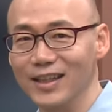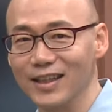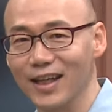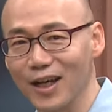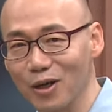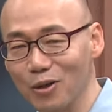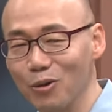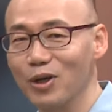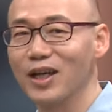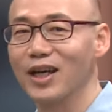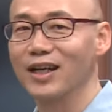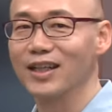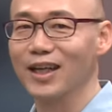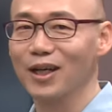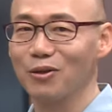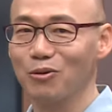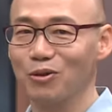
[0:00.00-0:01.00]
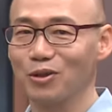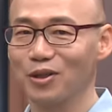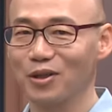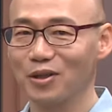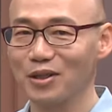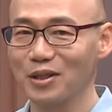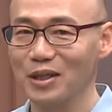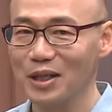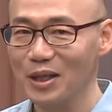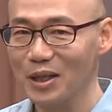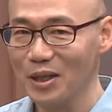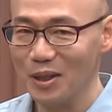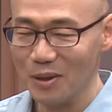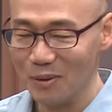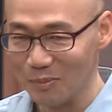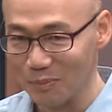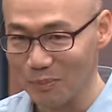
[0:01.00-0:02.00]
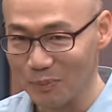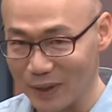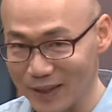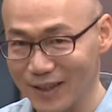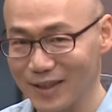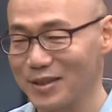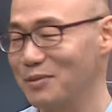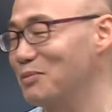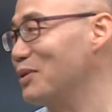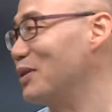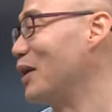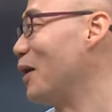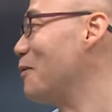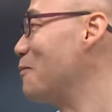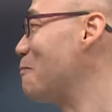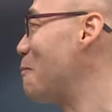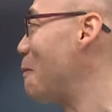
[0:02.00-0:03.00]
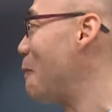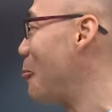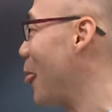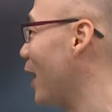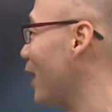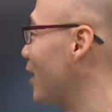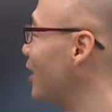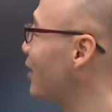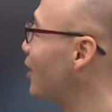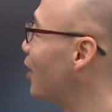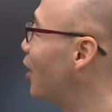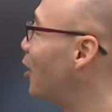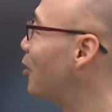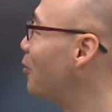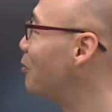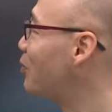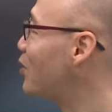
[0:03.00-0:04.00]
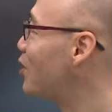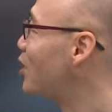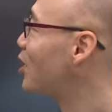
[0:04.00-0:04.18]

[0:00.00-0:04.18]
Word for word: 내가 고양이의 공격을 받았습니다. 그 음,